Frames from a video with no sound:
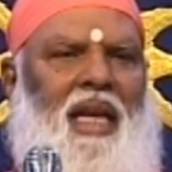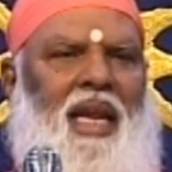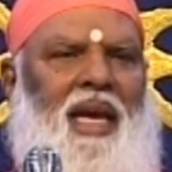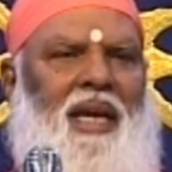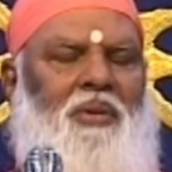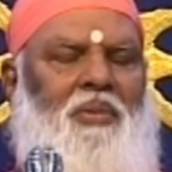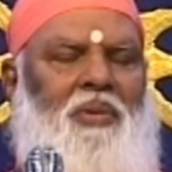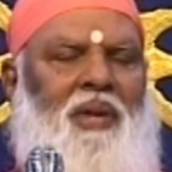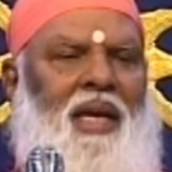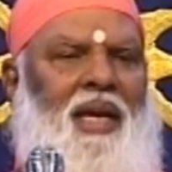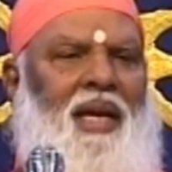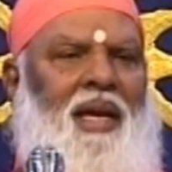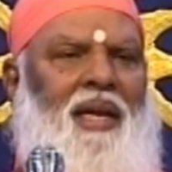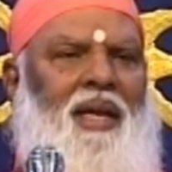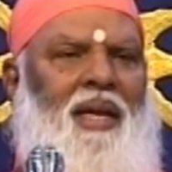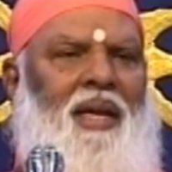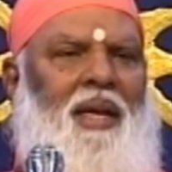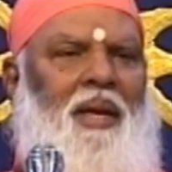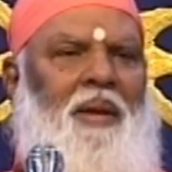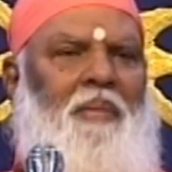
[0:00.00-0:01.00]
దర్శించలేకుండా
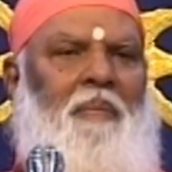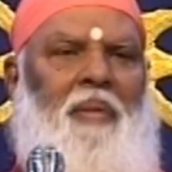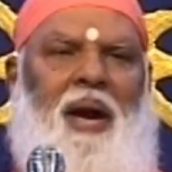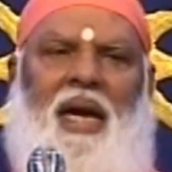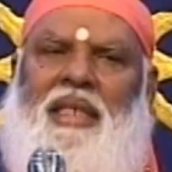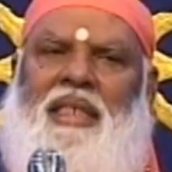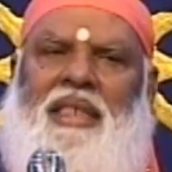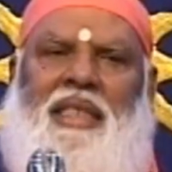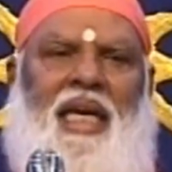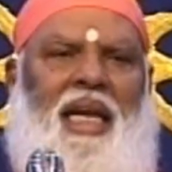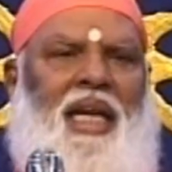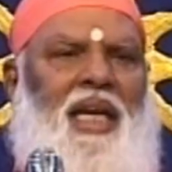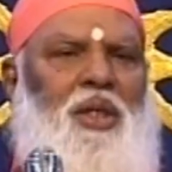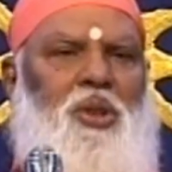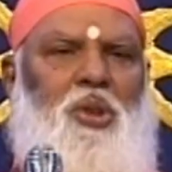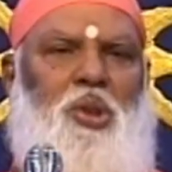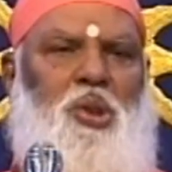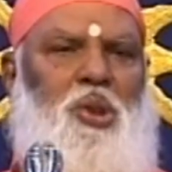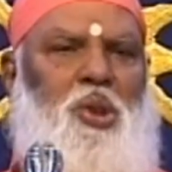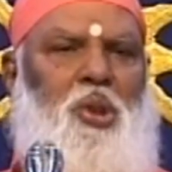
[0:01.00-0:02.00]

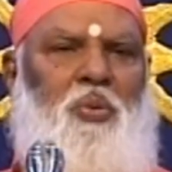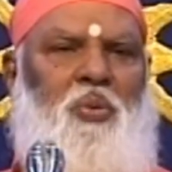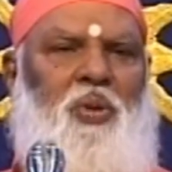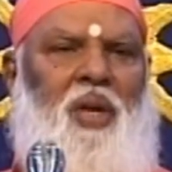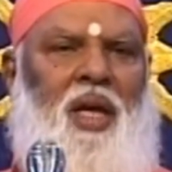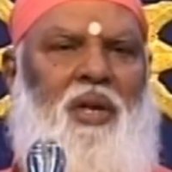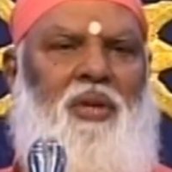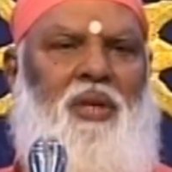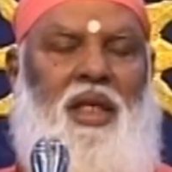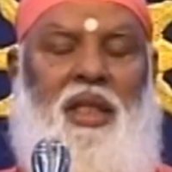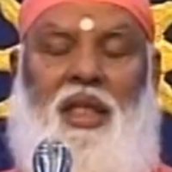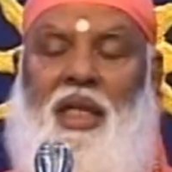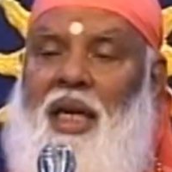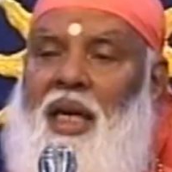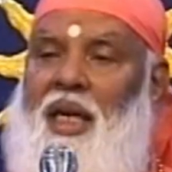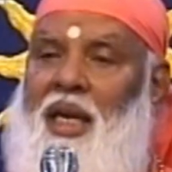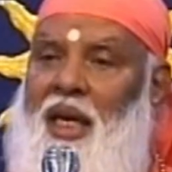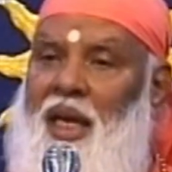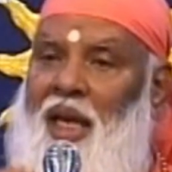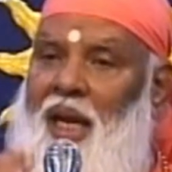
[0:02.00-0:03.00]
బాహ్యాన్నే చూస్తూ ఉండారు
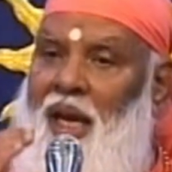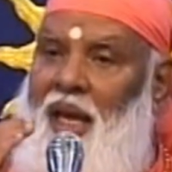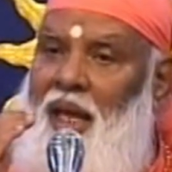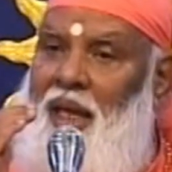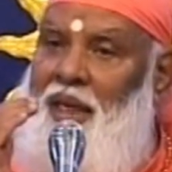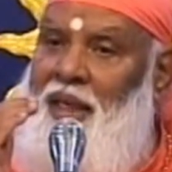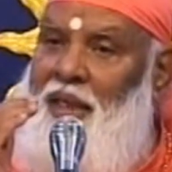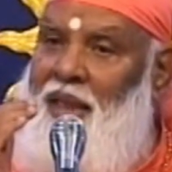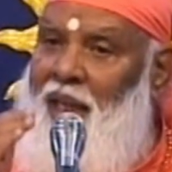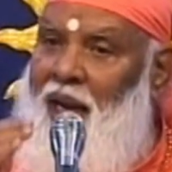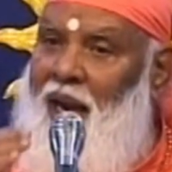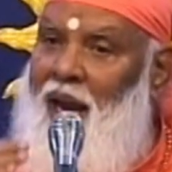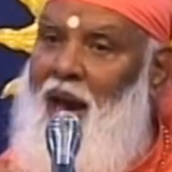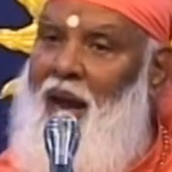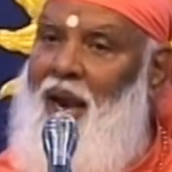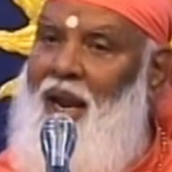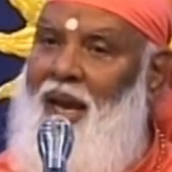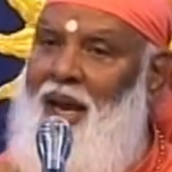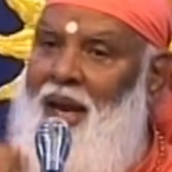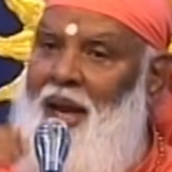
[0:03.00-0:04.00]
ఎందుకంటే
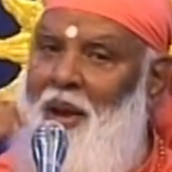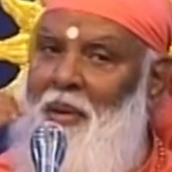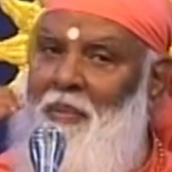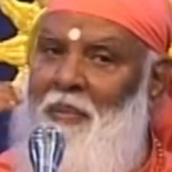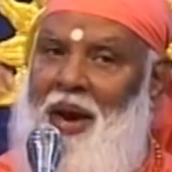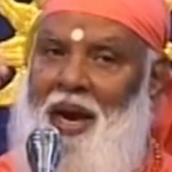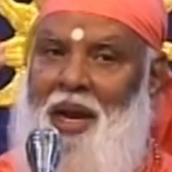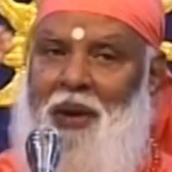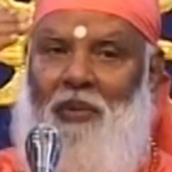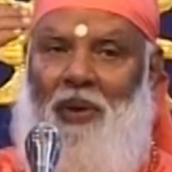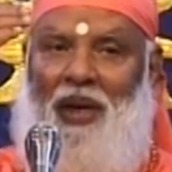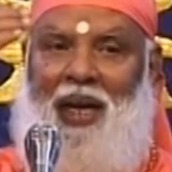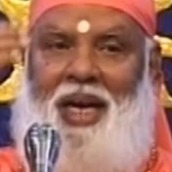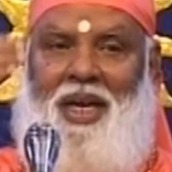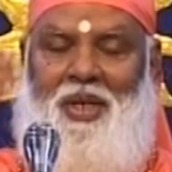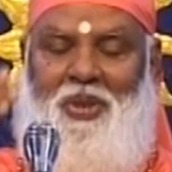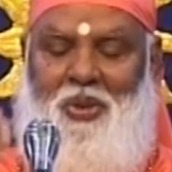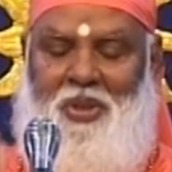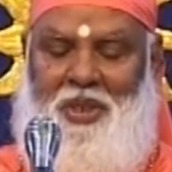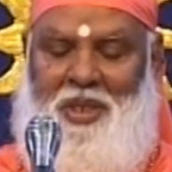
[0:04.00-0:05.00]
ఇంద్రియాలే
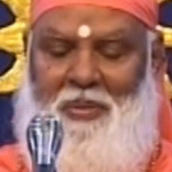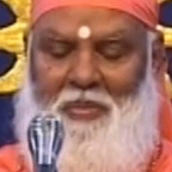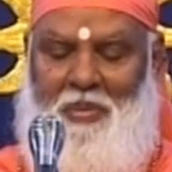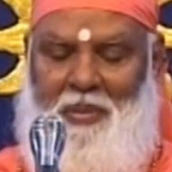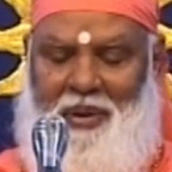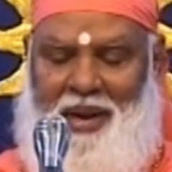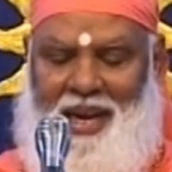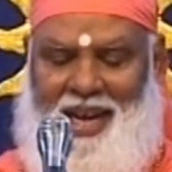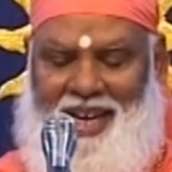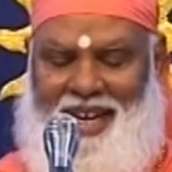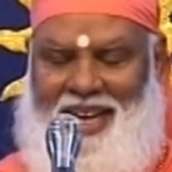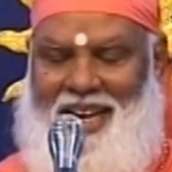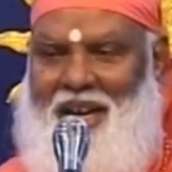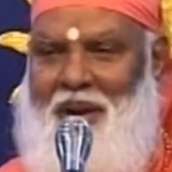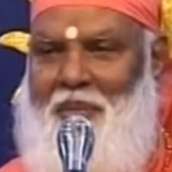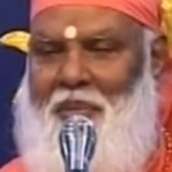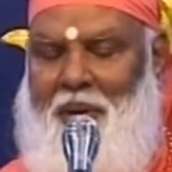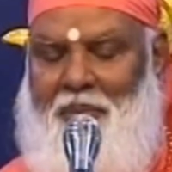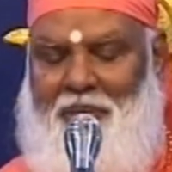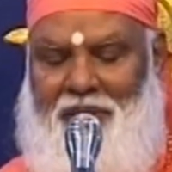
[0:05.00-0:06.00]
బహిర్ముఖంగా సృష్టింపబడ్డాయి
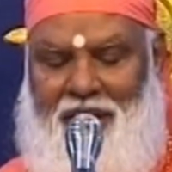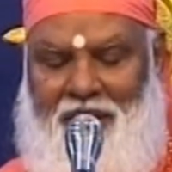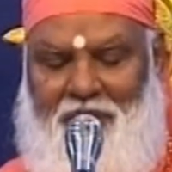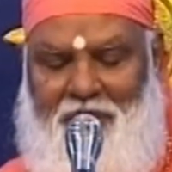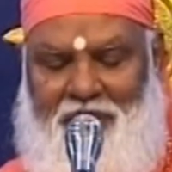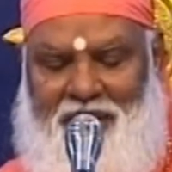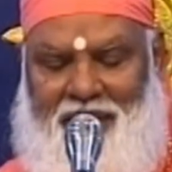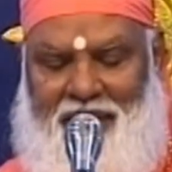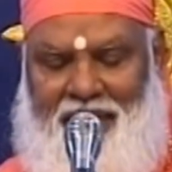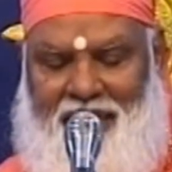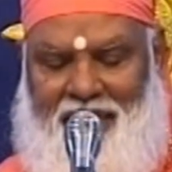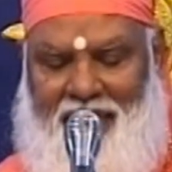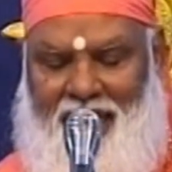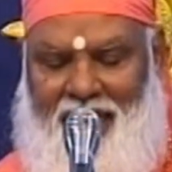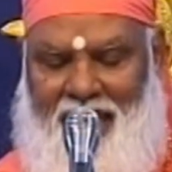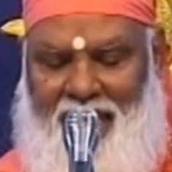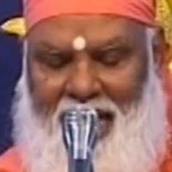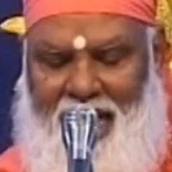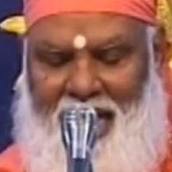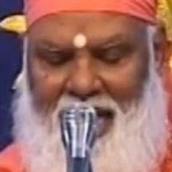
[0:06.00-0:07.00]
కనుక బ్రహ్మదేవుడి
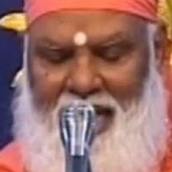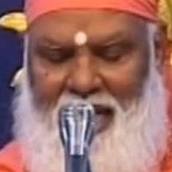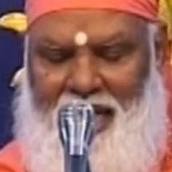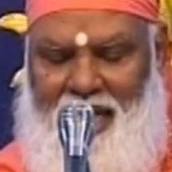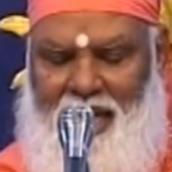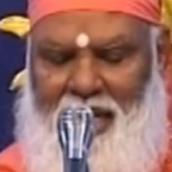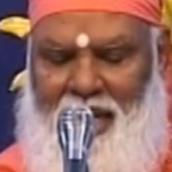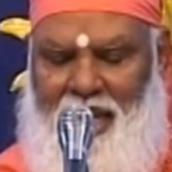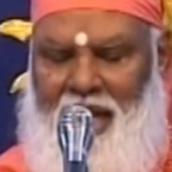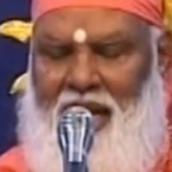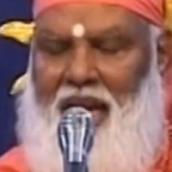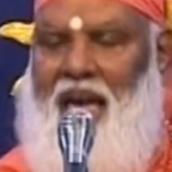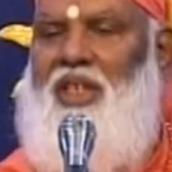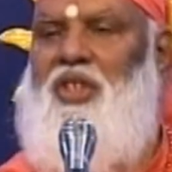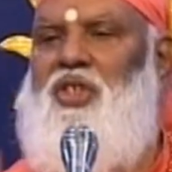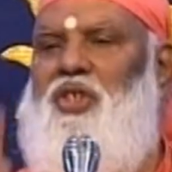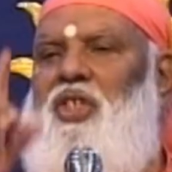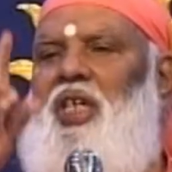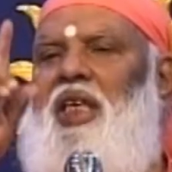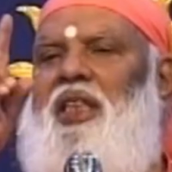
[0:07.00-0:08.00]
చేత
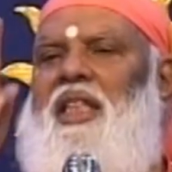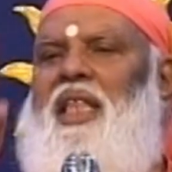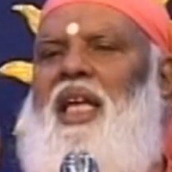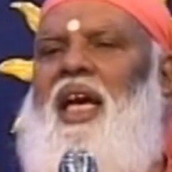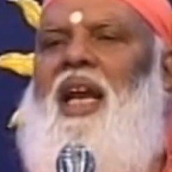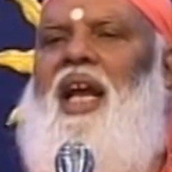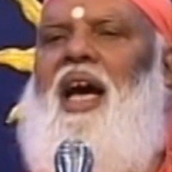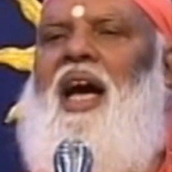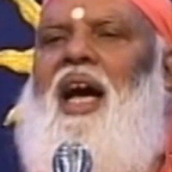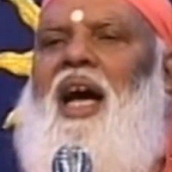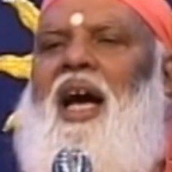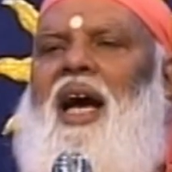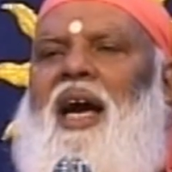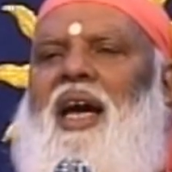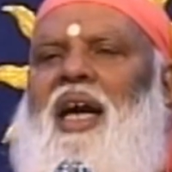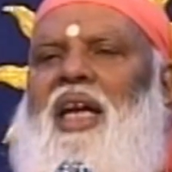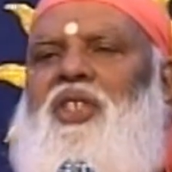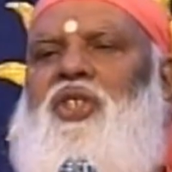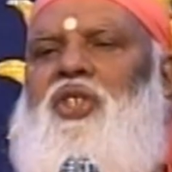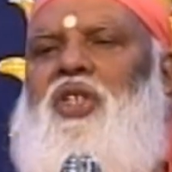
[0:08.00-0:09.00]
కశ్చిత్ ధీర
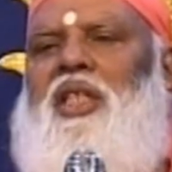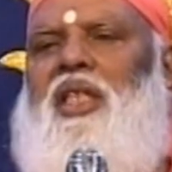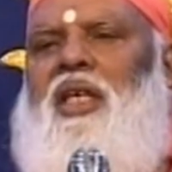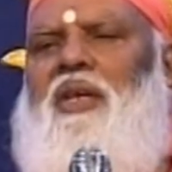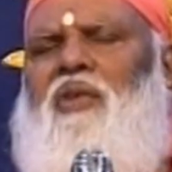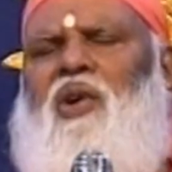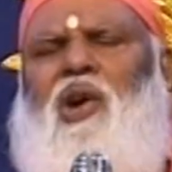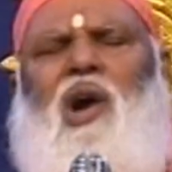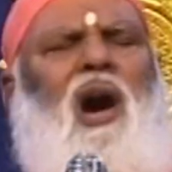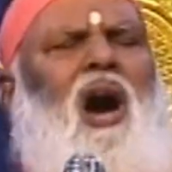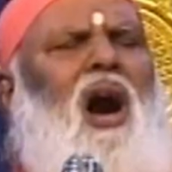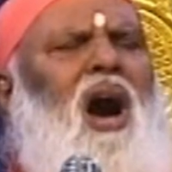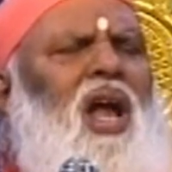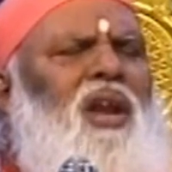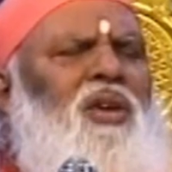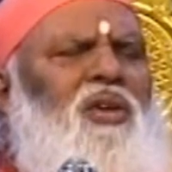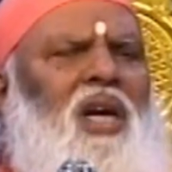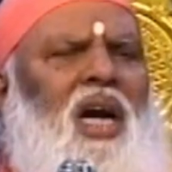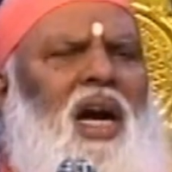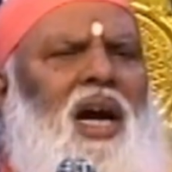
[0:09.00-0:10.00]
కశ్చిత్
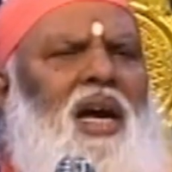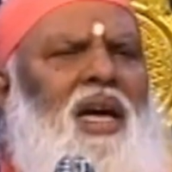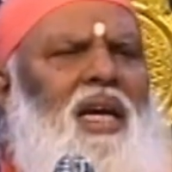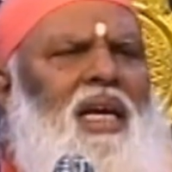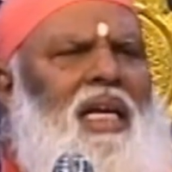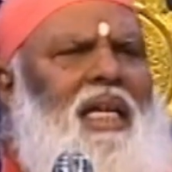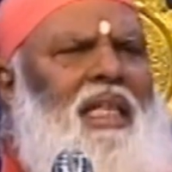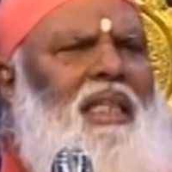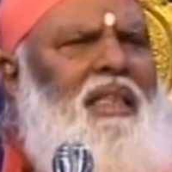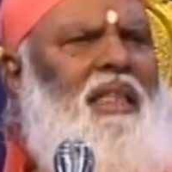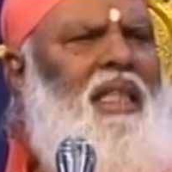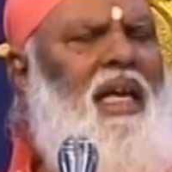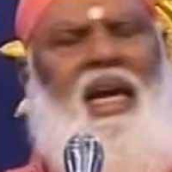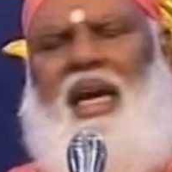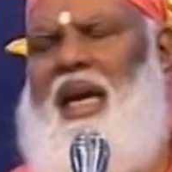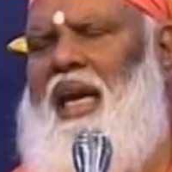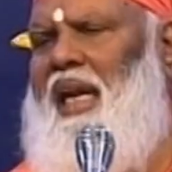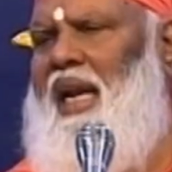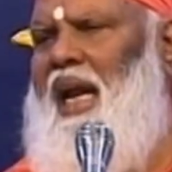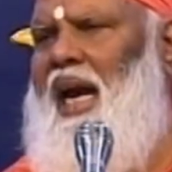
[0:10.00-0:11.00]
ఒకనొక
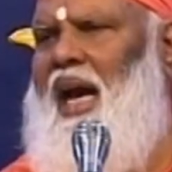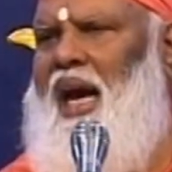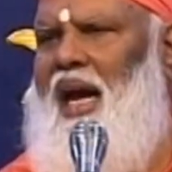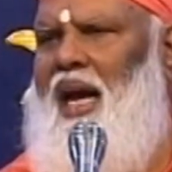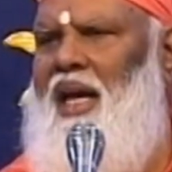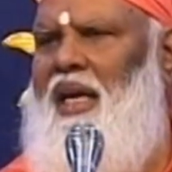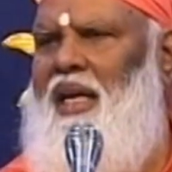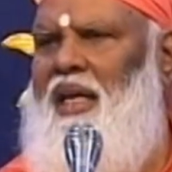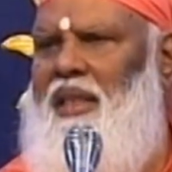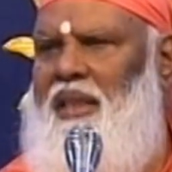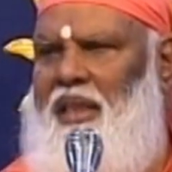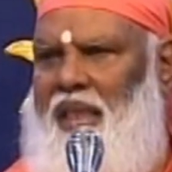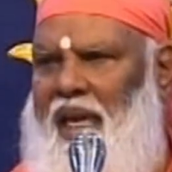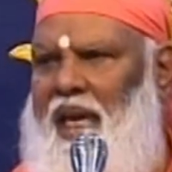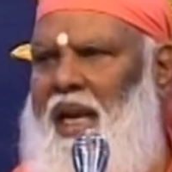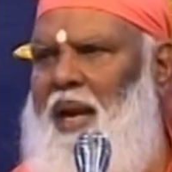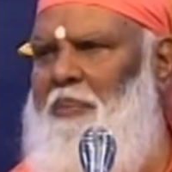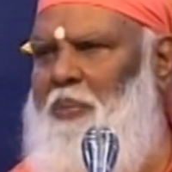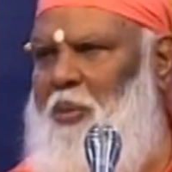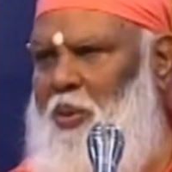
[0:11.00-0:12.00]
ధీర
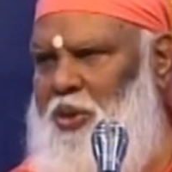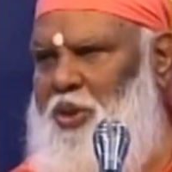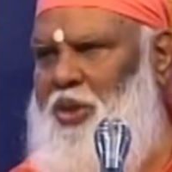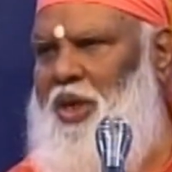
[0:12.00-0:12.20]
ధీర